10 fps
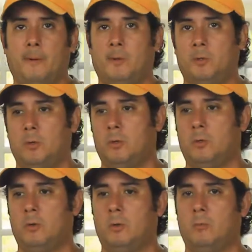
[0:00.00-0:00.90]
pero
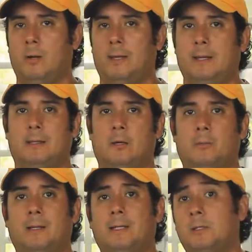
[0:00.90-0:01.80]
yo, como les dije
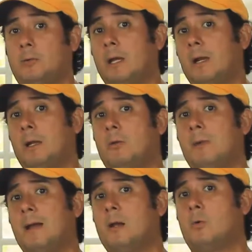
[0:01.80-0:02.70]
anteriormente, si ustedes
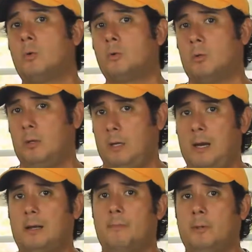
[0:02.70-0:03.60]
retoman el curso desde
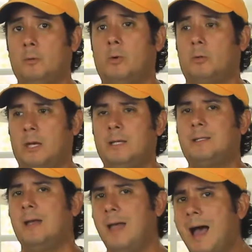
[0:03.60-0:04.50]
el capítulo 3
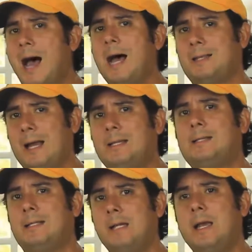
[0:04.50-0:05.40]
hasta
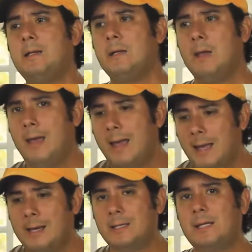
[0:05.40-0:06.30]
este 6,
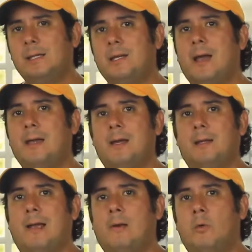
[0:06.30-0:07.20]
en esencia ahí
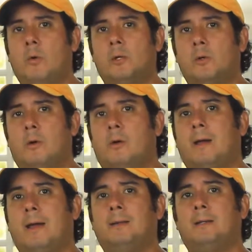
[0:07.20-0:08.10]
está el grueso de lo
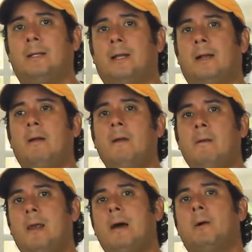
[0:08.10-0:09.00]
que es entender
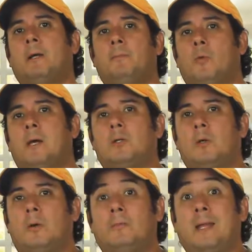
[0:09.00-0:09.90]
la
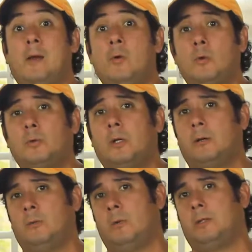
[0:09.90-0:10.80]
manipulación de luz
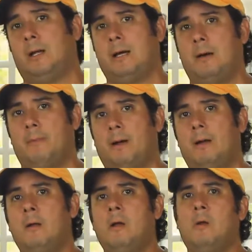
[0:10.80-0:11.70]
en nuestra cámara.
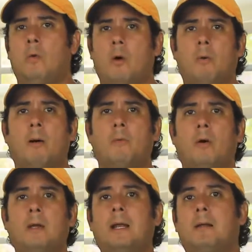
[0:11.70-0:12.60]
Luego vamos
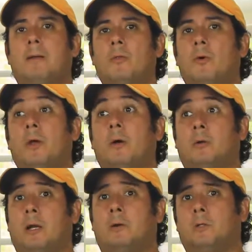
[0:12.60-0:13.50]
a ir hablando de
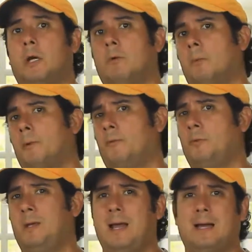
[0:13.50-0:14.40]
otras cosas como
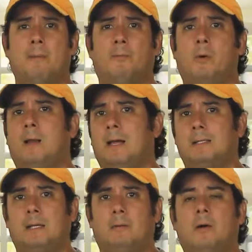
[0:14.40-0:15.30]
profundidad de campo, el
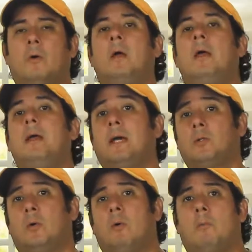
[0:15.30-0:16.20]
balance de blanco.
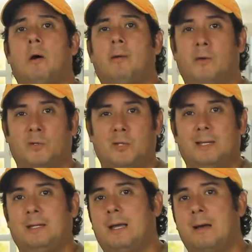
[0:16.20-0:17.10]
Eso lo vamos a ver en los
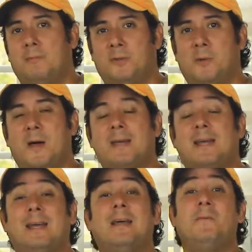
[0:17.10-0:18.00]
siguientes capítulos. Hay
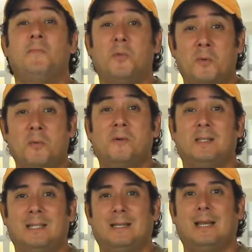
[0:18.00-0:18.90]
que nos vemos en el
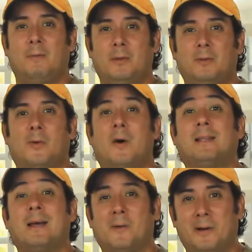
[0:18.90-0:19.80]
siguiente capítulo. Hasta